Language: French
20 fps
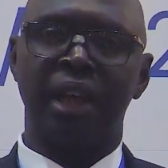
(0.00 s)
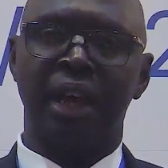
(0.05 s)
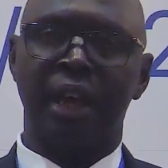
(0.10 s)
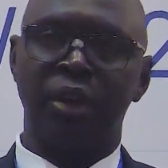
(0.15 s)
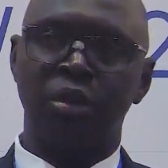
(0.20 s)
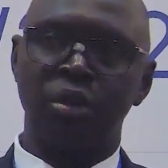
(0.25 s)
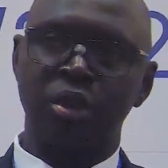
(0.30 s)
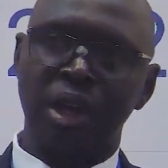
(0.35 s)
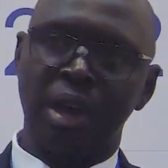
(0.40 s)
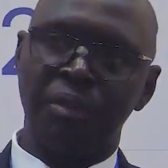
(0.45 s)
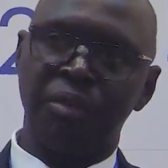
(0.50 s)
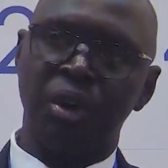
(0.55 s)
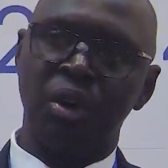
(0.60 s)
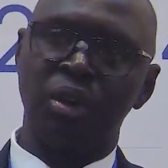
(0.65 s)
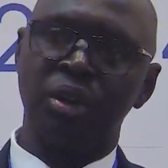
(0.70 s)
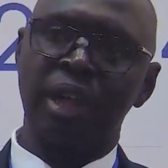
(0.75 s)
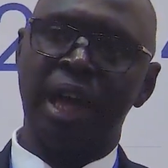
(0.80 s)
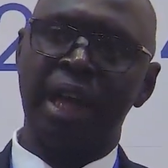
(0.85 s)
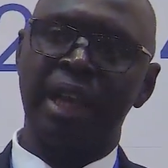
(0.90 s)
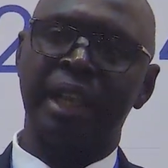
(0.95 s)
Et nous
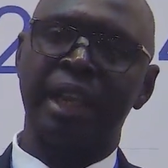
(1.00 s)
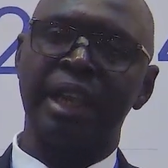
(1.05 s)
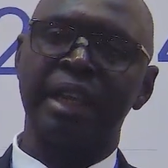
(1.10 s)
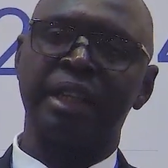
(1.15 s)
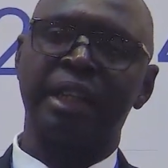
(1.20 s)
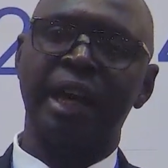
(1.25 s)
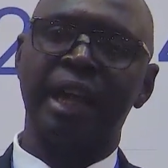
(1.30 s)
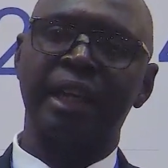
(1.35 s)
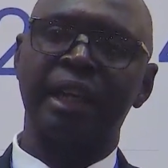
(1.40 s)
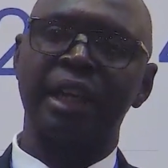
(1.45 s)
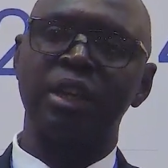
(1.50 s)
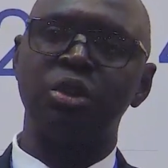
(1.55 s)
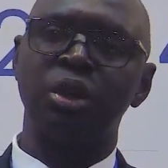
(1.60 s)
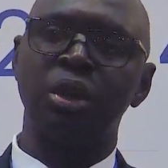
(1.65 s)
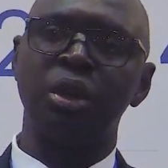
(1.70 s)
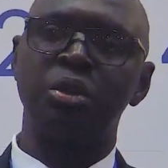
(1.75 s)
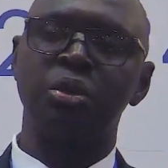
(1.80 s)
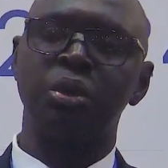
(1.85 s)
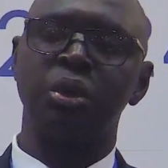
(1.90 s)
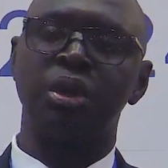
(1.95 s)
avons, dans les quatre
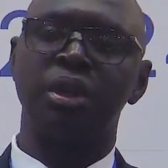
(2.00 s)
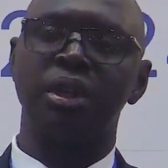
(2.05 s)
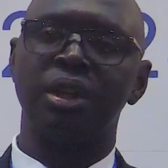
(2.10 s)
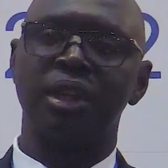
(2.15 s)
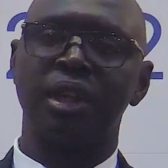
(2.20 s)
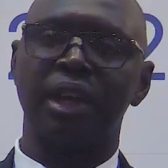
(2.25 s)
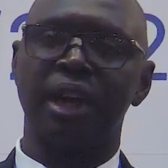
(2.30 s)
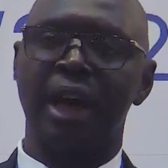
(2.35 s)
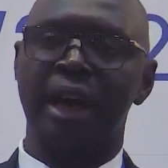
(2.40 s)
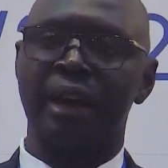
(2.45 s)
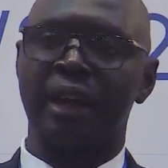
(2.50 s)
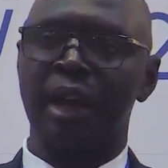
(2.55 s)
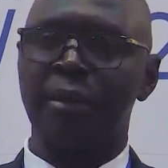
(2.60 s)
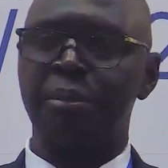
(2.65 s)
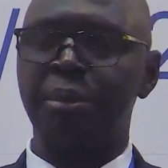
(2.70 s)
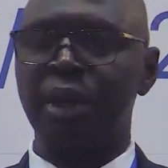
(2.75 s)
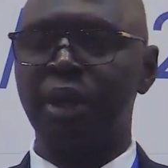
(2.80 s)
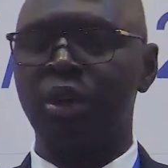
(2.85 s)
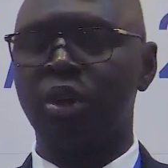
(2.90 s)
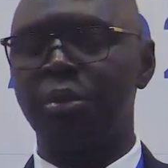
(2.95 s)
régions du Sud, avec
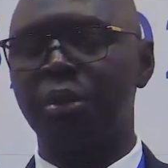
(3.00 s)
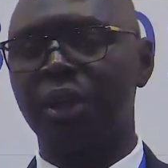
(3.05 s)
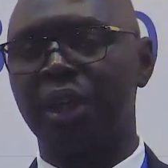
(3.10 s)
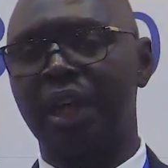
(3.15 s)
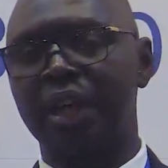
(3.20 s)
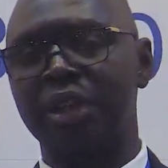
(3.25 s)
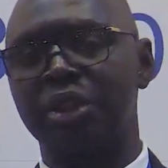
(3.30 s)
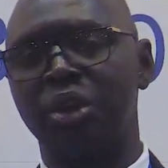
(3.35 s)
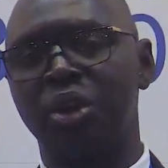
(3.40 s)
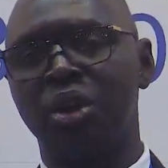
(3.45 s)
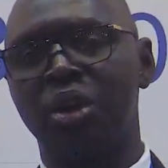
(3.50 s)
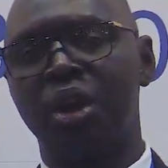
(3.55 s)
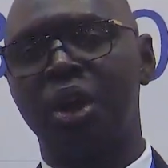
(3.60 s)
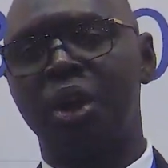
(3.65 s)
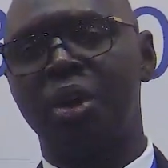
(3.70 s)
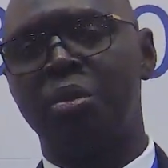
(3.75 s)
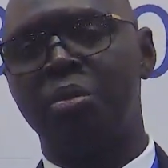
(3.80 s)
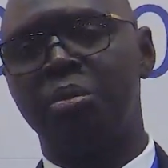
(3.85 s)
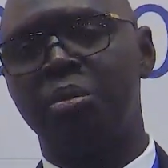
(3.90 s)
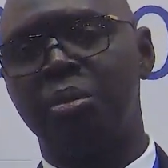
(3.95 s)
l'appui des communications,
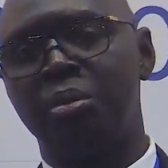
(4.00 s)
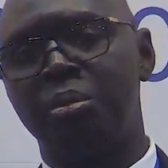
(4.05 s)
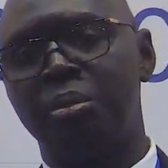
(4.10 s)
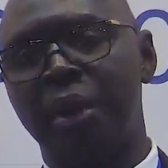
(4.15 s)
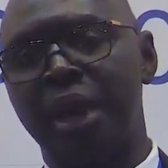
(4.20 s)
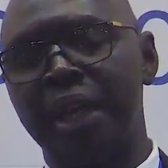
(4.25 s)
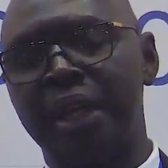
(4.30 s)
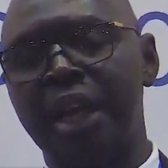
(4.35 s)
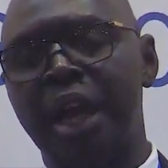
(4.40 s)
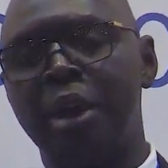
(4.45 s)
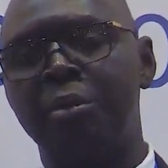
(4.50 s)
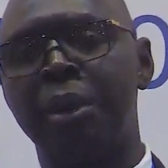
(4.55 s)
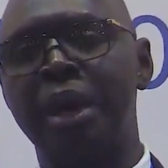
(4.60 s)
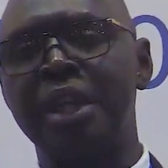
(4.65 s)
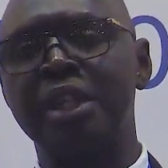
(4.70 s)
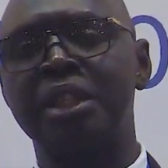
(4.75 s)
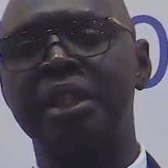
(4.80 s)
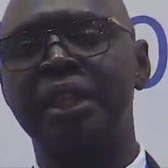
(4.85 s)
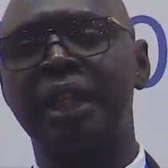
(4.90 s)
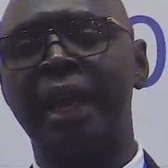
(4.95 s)
mettre en
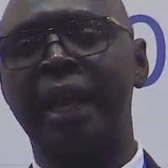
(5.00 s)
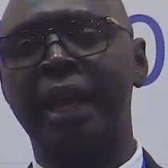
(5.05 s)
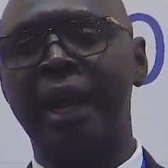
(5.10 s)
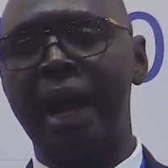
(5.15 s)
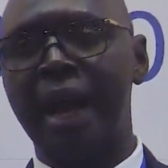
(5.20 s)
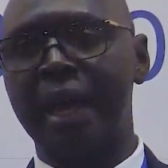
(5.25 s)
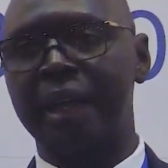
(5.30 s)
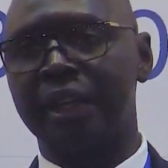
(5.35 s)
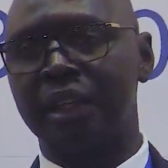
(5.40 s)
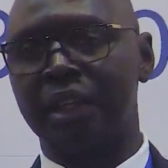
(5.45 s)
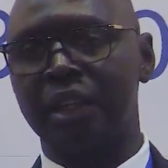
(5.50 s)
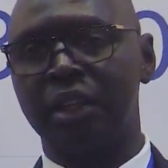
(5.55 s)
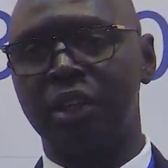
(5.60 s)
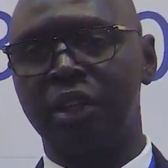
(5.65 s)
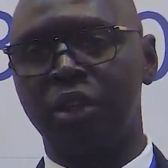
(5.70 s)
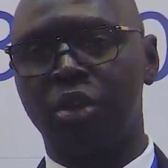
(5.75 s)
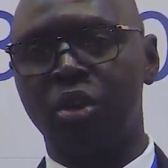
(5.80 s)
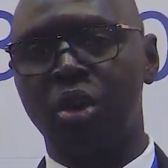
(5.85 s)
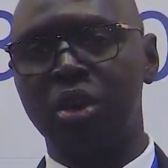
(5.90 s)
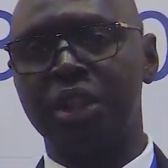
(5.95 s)
place des cadres
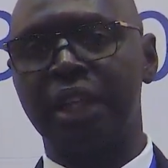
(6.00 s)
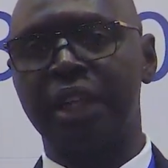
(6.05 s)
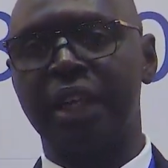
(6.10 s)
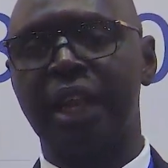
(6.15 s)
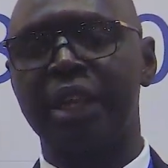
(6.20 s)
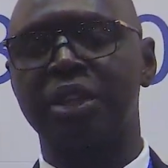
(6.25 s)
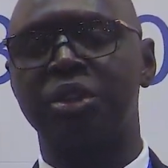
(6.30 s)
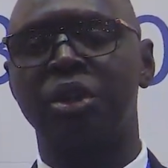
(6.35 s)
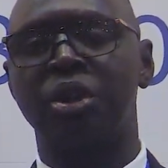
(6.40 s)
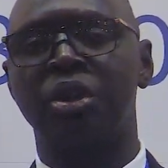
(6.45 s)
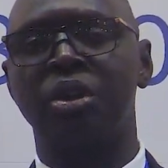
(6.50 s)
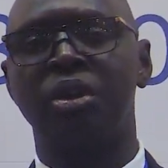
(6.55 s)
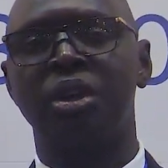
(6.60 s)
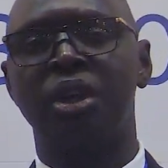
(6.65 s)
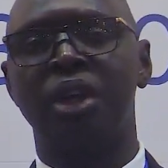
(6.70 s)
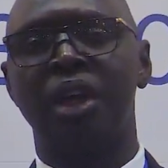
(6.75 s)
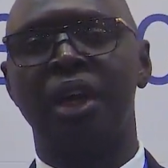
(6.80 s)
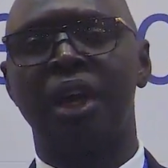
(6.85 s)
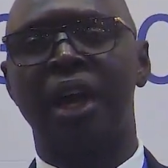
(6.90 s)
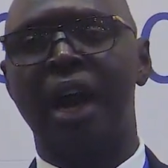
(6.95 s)
de concertation
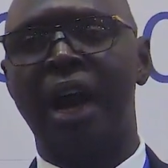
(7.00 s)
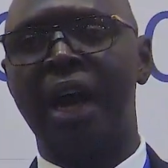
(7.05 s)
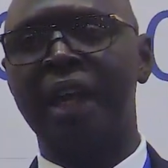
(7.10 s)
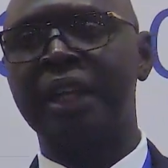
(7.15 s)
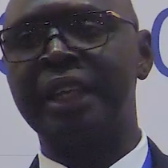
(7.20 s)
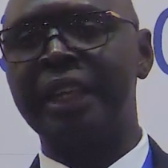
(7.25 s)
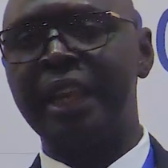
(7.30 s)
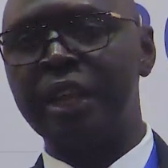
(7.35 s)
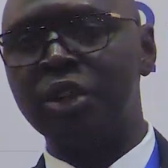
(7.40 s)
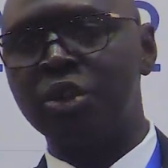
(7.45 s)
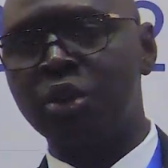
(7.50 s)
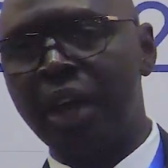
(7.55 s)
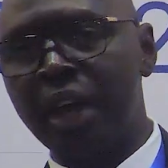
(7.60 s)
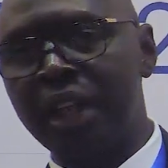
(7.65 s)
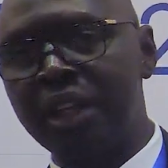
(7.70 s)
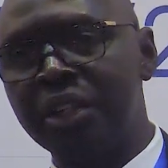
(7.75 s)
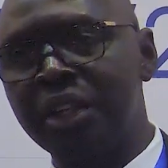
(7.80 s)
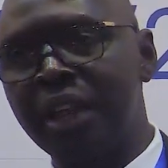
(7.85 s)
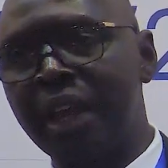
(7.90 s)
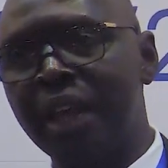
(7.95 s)
entre des
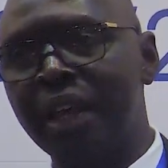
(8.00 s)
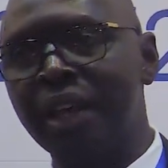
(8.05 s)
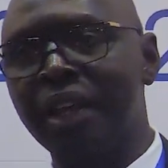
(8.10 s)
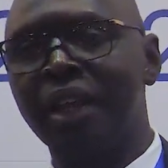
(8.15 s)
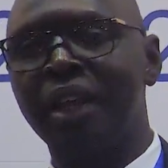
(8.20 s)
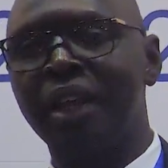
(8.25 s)
ONG,